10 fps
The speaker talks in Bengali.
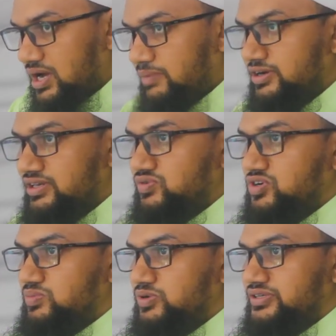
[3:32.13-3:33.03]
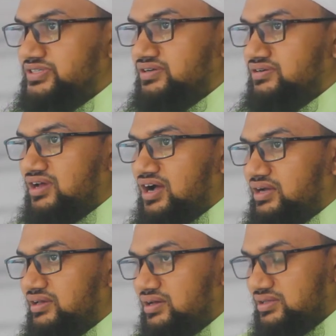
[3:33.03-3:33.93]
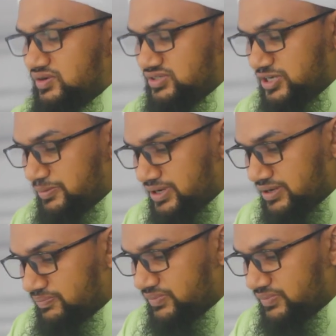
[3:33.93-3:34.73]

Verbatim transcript: আবার কেউ কেউ বলেছেন না আকিকা দেওয়া যাবে না